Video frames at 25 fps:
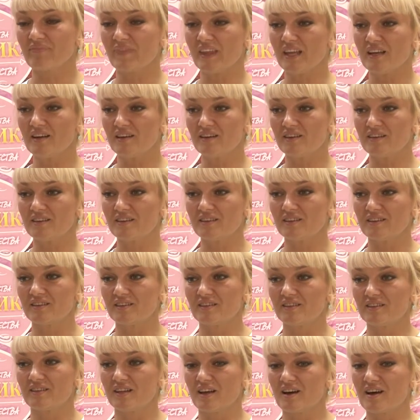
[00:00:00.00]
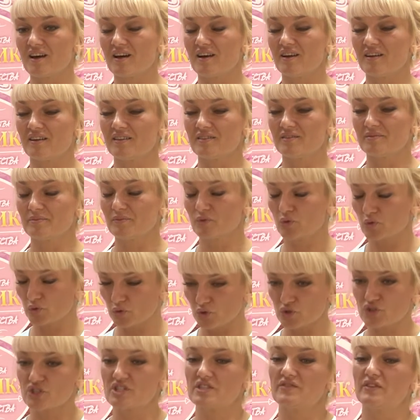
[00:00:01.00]
а, на
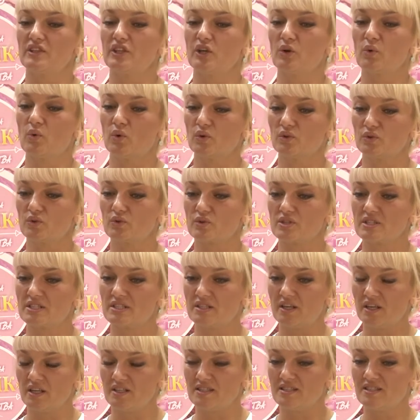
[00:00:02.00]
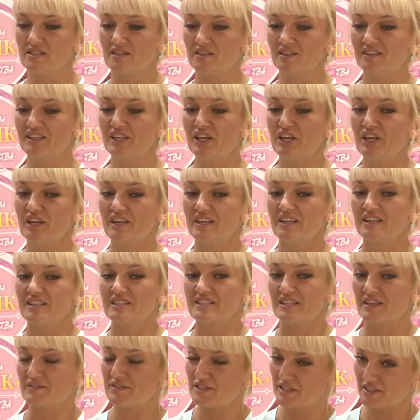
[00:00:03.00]
художественный конкурс среди
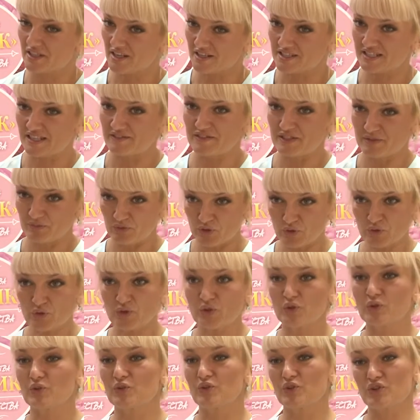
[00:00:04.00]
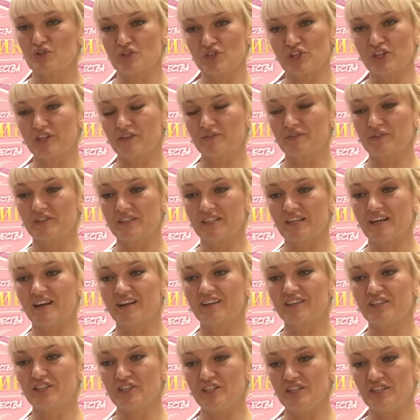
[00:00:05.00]
как совсем юных художников,
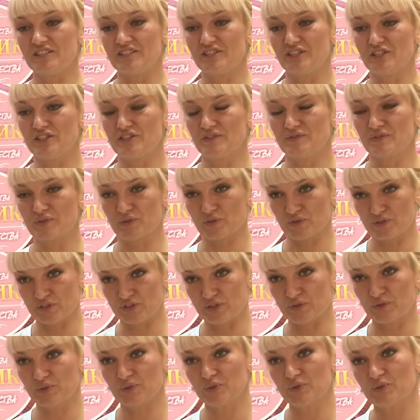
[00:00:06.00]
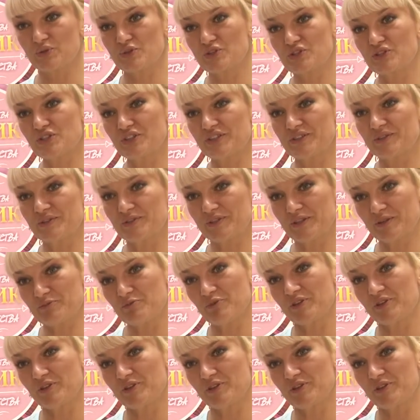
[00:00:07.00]
так и среди взрослых художников на